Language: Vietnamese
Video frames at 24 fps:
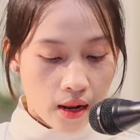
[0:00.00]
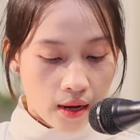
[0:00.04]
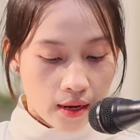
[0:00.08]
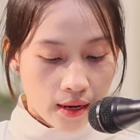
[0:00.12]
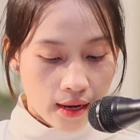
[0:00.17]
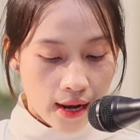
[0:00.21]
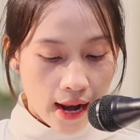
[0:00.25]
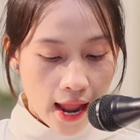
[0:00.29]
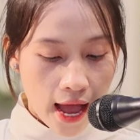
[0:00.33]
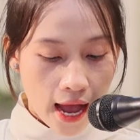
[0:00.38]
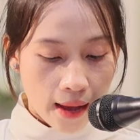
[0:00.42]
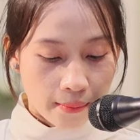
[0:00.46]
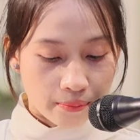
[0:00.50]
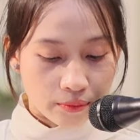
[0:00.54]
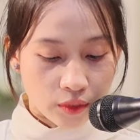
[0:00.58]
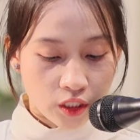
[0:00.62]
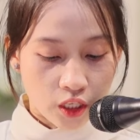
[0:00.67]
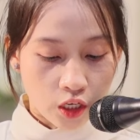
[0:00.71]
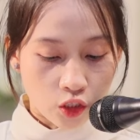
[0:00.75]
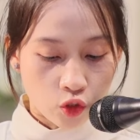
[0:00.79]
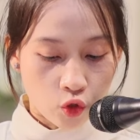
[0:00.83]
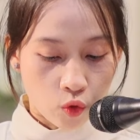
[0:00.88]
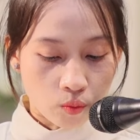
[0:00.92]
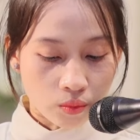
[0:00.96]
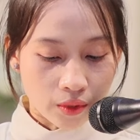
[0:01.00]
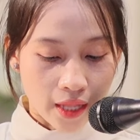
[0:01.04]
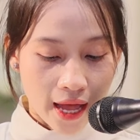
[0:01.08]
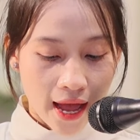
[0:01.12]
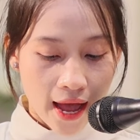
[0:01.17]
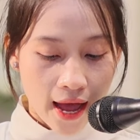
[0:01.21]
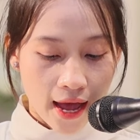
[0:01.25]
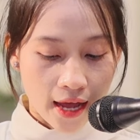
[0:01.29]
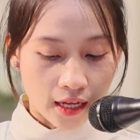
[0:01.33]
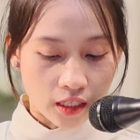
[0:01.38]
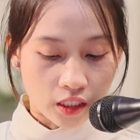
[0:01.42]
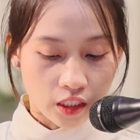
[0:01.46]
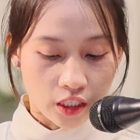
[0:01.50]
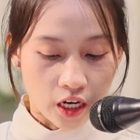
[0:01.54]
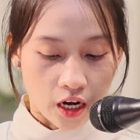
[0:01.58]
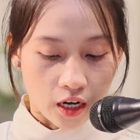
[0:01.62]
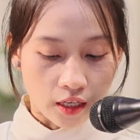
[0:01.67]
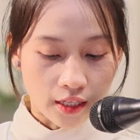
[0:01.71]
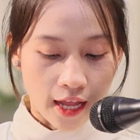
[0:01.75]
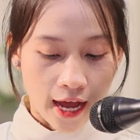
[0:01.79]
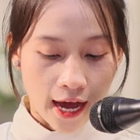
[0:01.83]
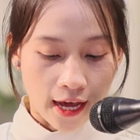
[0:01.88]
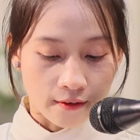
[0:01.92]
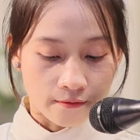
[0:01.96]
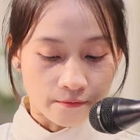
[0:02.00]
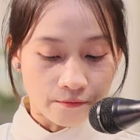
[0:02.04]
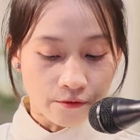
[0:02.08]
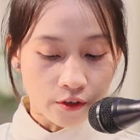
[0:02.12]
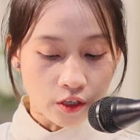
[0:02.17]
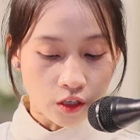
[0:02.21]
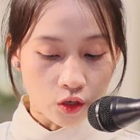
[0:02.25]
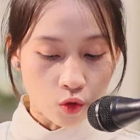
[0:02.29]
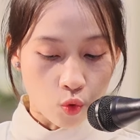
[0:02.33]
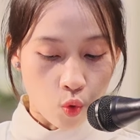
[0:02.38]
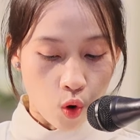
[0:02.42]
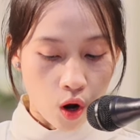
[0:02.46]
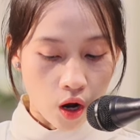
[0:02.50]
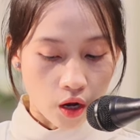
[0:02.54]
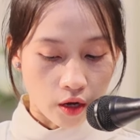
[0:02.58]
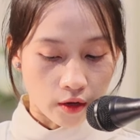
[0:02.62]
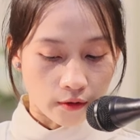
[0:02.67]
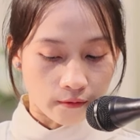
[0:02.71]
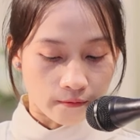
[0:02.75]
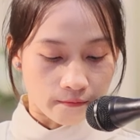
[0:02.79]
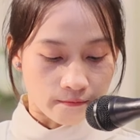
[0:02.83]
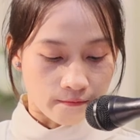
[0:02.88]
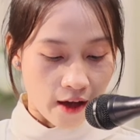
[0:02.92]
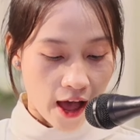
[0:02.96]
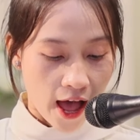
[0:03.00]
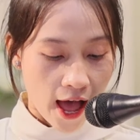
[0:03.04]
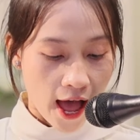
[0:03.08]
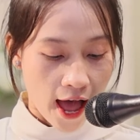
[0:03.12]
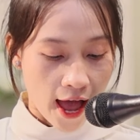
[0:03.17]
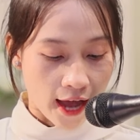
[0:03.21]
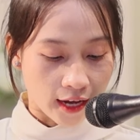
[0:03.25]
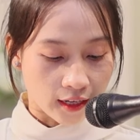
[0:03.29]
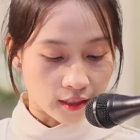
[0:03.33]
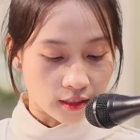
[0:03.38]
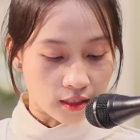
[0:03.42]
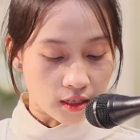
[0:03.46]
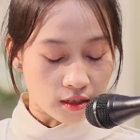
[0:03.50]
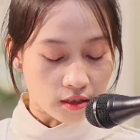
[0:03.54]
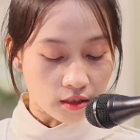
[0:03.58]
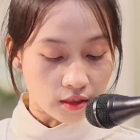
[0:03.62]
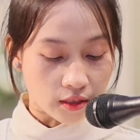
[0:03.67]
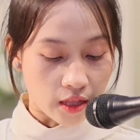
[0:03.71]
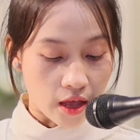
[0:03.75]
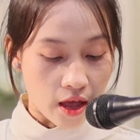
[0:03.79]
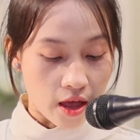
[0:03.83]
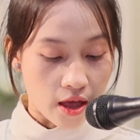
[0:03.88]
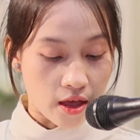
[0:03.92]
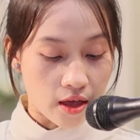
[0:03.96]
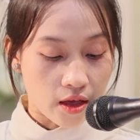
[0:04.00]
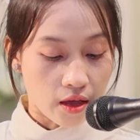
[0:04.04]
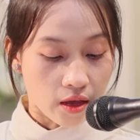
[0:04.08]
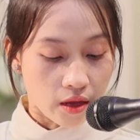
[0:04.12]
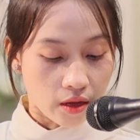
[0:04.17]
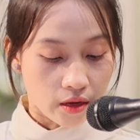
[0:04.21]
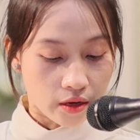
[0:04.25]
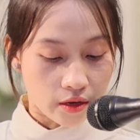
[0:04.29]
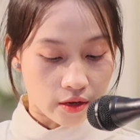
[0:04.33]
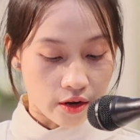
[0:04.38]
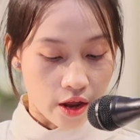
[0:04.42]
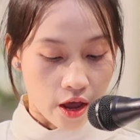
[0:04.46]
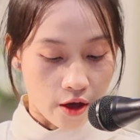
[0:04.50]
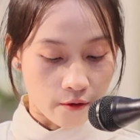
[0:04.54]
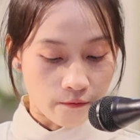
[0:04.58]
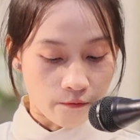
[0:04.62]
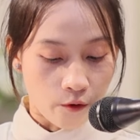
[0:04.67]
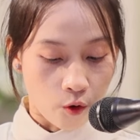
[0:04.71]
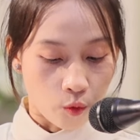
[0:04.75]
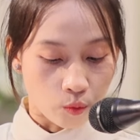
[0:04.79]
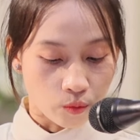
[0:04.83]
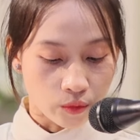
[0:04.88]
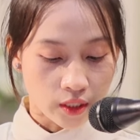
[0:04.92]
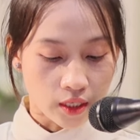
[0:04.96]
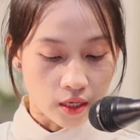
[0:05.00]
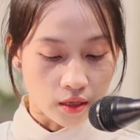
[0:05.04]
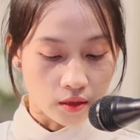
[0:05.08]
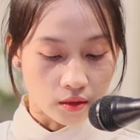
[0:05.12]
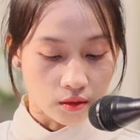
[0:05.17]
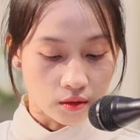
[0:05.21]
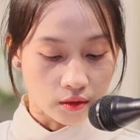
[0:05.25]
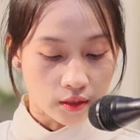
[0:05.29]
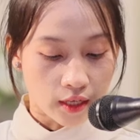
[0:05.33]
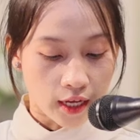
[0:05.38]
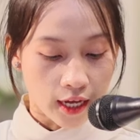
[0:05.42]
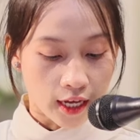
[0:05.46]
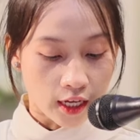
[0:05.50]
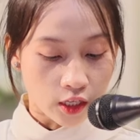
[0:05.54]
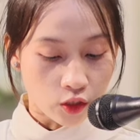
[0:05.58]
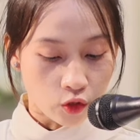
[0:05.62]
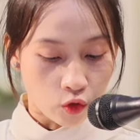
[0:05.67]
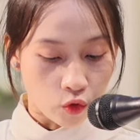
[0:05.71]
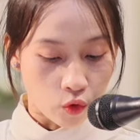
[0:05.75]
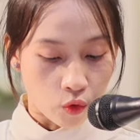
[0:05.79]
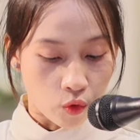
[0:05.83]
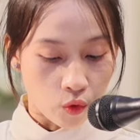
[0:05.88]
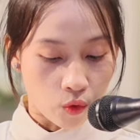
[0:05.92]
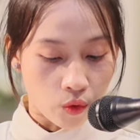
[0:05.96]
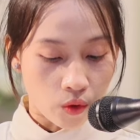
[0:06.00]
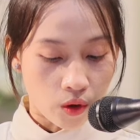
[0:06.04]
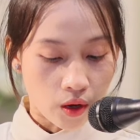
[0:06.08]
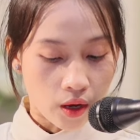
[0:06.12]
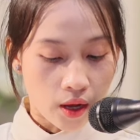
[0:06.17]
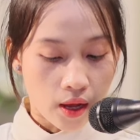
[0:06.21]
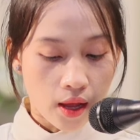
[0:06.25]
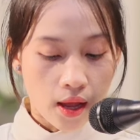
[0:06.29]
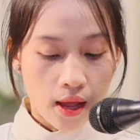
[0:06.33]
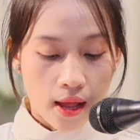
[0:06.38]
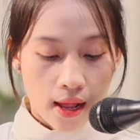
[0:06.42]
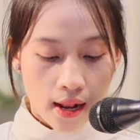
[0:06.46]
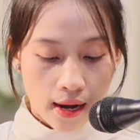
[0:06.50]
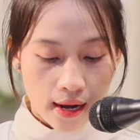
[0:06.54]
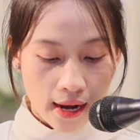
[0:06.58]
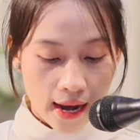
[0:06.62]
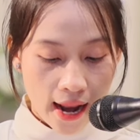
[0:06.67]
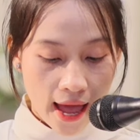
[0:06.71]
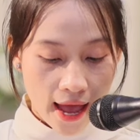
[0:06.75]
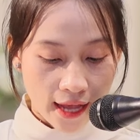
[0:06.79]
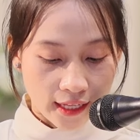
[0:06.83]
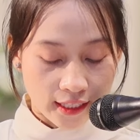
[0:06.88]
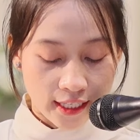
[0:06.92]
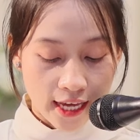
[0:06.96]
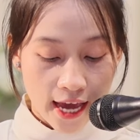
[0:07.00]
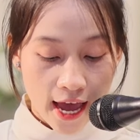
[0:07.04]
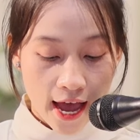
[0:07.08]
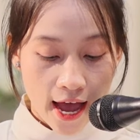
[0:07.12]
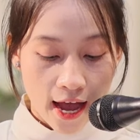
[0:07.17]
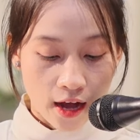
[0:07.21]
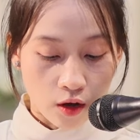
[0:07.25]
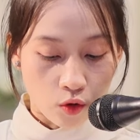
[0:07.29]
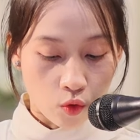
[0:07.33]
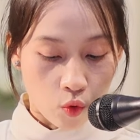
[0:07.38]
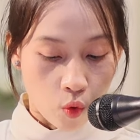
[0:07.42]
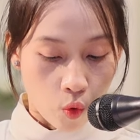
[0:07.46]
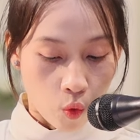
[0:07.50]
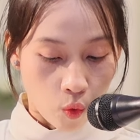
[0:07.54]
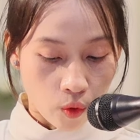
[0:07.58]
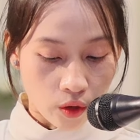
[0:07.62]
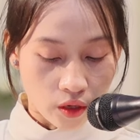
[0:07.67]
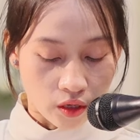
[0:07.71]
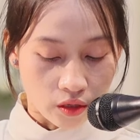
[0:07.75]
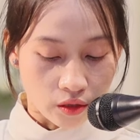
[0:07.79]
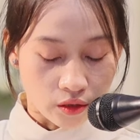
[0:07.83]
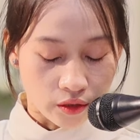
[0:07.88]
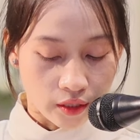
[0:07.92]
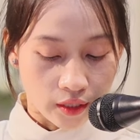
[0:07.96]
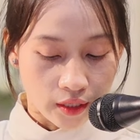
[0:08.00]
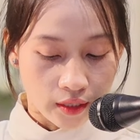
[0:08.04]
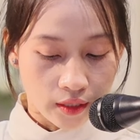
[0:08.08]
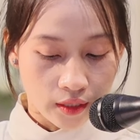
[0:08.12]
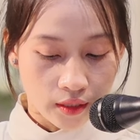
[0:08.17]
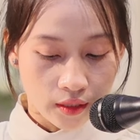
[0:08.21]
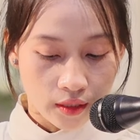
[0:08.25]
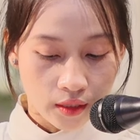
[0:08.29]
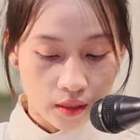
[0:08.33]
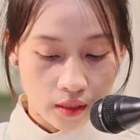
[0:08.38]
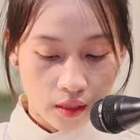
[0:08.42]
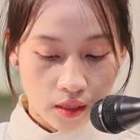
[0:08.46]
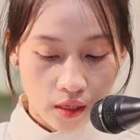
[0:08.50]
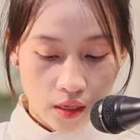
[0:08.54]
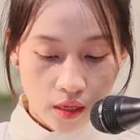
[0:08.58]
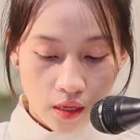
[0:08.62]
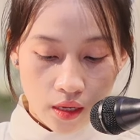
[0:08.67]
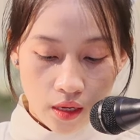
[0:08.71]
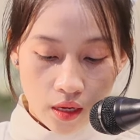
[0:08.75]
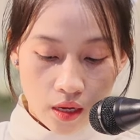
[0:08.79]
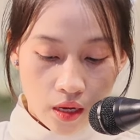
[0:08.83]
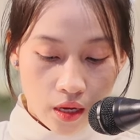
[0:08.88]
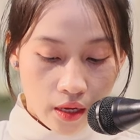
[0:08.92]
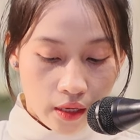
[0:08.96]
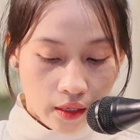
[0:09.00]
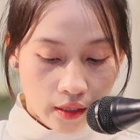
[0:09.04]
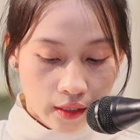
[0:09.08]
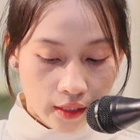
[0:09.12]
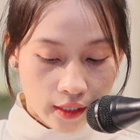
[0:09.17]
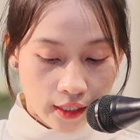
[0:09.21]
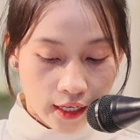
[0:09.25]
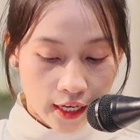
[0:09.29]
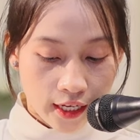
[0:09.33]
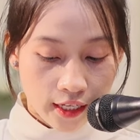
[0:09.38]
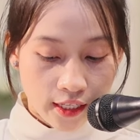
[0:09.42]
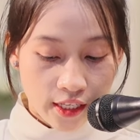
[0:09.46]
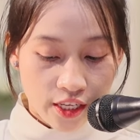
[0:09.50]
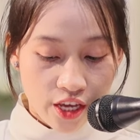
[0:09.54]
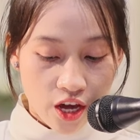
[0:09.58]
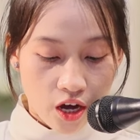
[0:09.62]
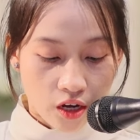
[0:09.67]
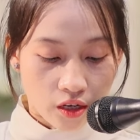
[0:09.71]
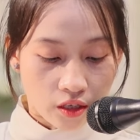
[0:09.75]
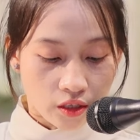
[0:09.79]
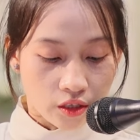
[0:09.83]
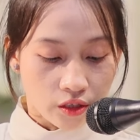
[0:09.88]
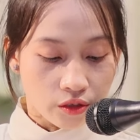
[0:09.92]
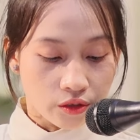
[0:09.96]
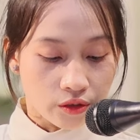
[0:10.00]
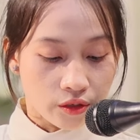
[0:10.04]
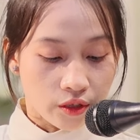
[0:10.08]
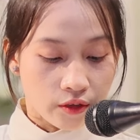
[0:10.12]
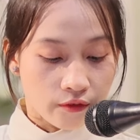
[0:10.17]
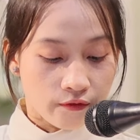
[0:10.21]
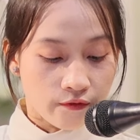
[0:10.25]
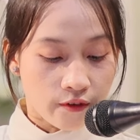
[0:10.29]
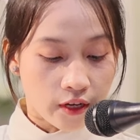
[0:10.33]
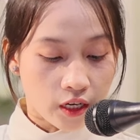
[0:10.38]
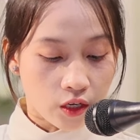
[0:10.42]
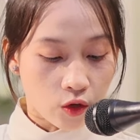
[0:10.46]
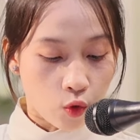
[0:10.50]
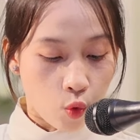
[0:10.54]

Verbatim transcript: làm cho chúng ta trở thành vương quốc và hàng tư tế để phụng sự Thiên Chúa là Cha của người. Kính dân người vinh